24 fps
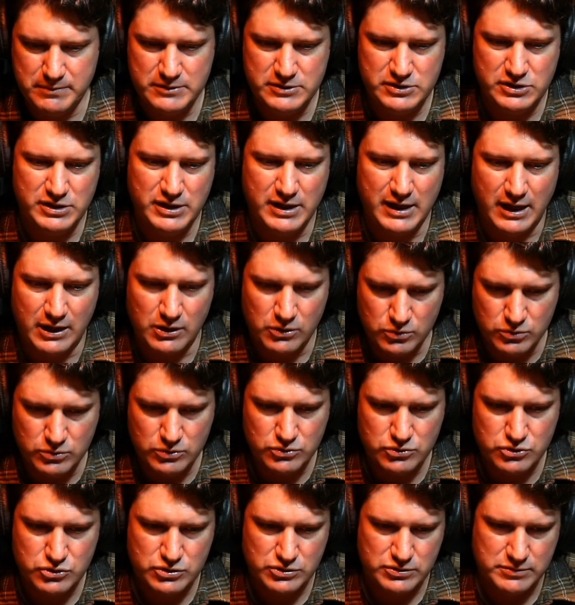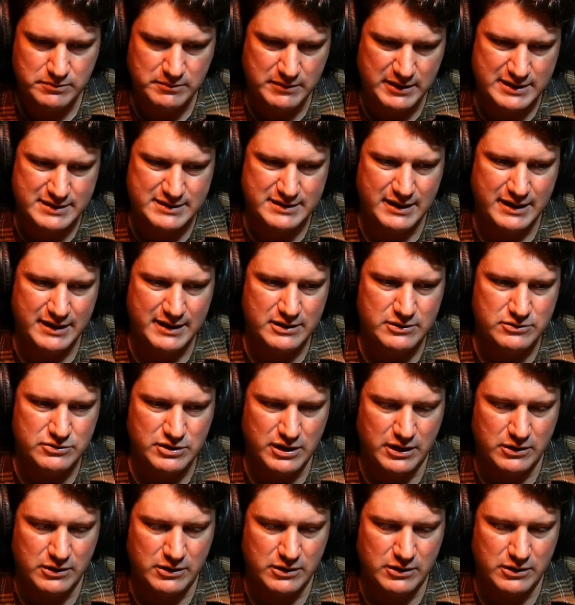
de alunos brasileiros,